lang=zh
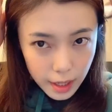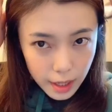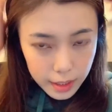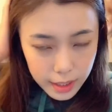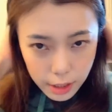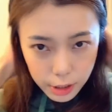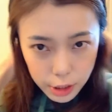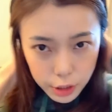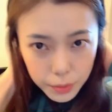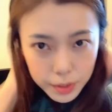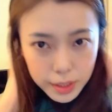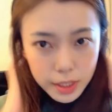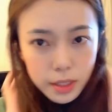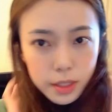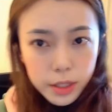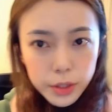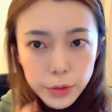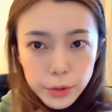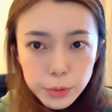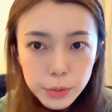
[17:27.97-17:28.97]
当时我记
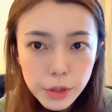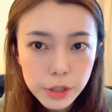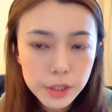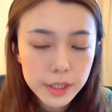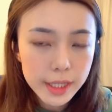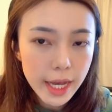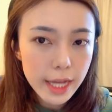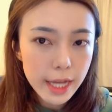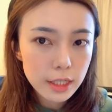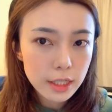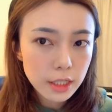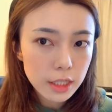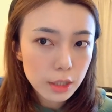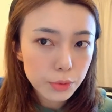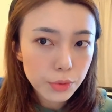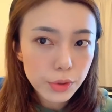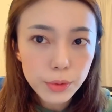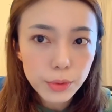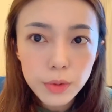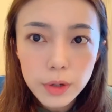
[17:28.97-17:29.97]
得有一段时间还经常
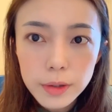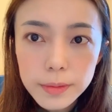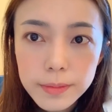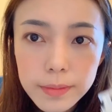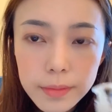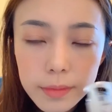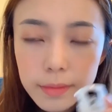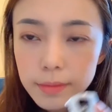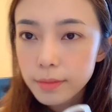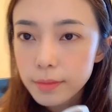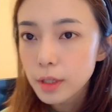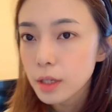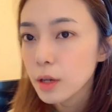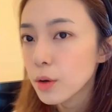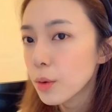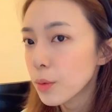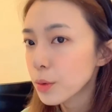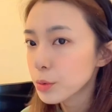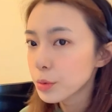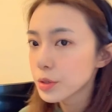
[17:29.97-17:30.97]
断货，嗯，
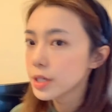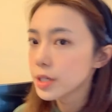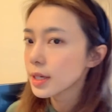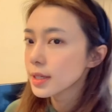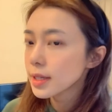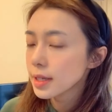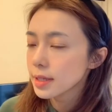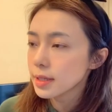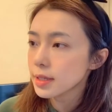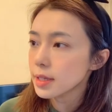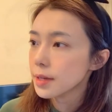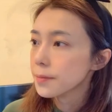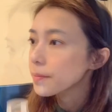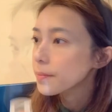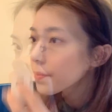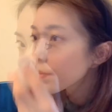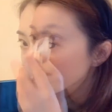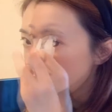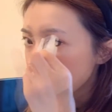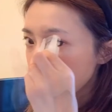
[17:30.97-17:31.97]
我对着这个镜子。
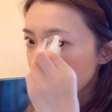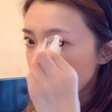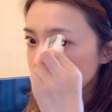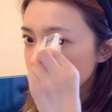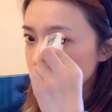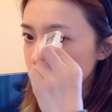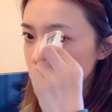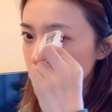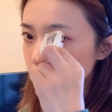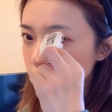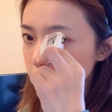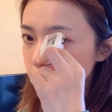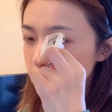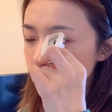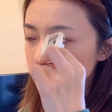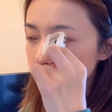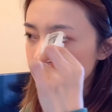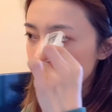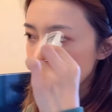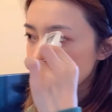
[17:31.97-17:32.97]
好，然后现在我
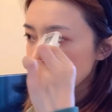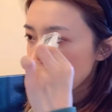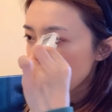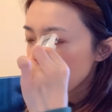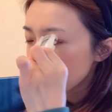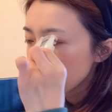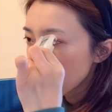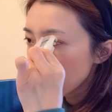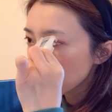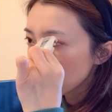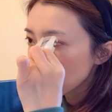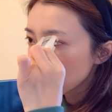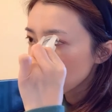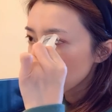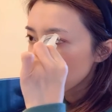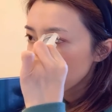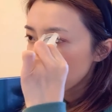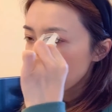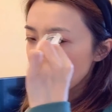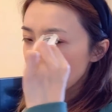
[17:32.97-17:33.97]
想再讲一讲，就
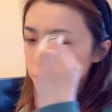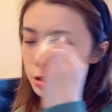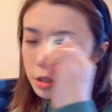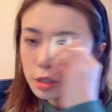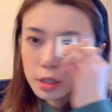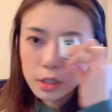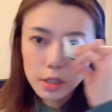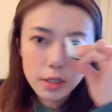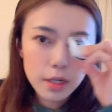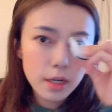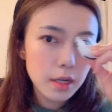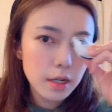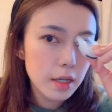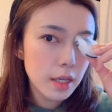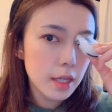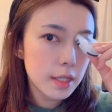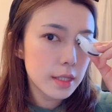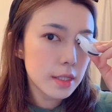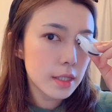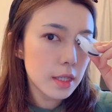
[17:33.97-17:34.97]
作为老师
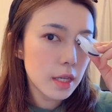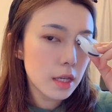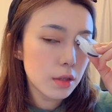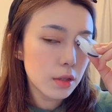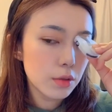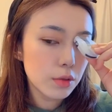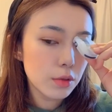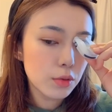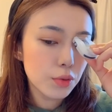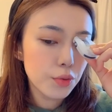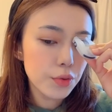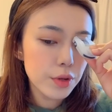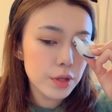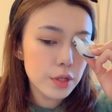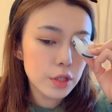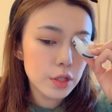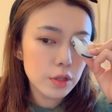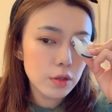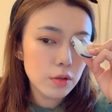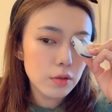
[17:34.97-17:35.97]
的一些
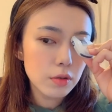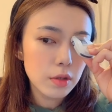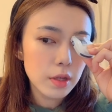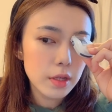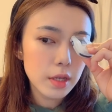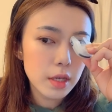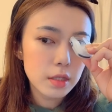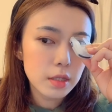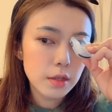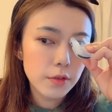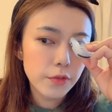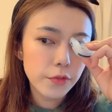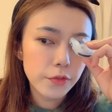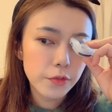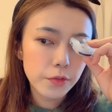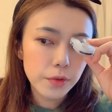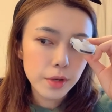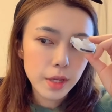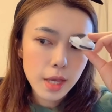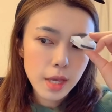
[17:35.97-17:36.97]
退休的一些
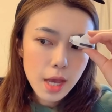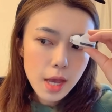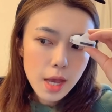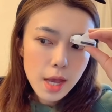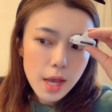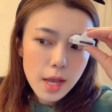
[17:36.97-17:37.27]
福利，